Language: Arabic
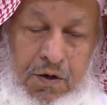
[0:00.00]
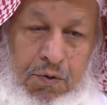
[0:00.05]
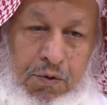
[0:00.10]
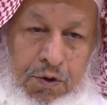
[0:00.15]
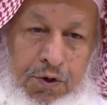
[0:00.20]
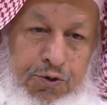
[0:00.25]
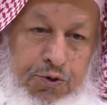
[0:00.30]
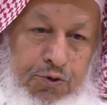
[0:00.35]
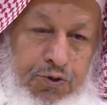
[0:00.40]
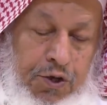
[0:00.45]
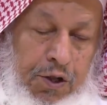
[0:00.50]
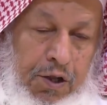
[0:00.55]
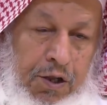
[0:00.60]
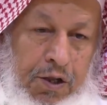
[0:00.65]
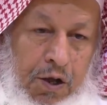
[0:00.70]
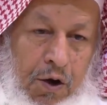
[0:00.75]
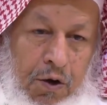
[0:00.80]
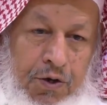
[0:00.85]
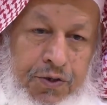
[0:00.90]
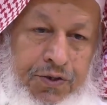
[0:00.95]
والرسول صلى
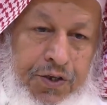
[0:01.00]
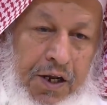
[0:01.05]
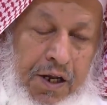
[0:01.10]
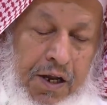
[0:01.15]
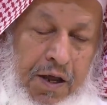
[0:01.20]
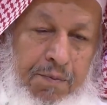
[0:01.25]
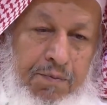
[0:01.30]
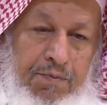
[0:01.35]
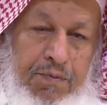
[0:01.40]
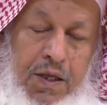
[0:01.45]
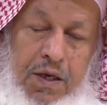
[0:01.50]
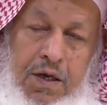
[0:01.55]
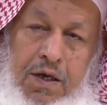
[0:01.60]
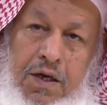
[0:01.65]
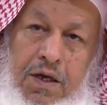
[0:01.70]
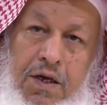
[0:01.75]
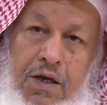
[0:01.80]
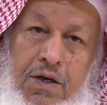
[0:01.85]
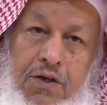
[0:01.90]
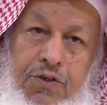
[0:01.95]
الله عليه وسلم
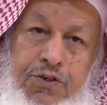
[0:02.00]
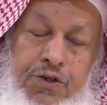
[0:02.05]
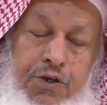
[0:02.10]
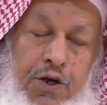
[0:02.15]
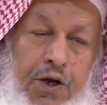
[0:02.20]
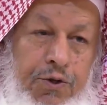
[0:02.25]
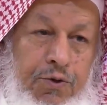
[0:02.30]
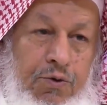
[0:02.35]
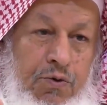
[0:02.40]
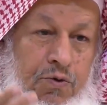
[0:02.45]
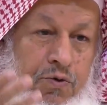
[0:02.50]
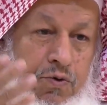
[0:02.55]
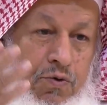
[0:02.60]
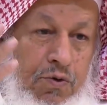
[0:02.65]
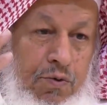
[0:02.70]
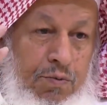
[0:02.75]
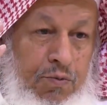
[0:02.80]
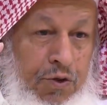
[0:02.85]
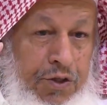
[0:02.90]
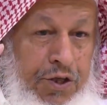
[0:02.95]

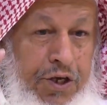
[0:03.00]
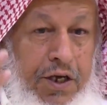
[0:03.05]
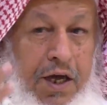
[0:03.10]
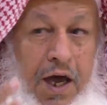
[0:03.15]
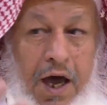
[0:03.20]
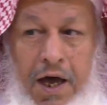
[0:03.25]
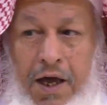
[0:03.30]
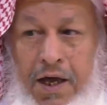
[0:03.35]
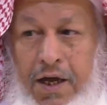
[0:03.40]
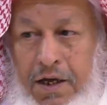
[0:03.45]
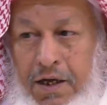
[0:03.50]
سيرته مضيئة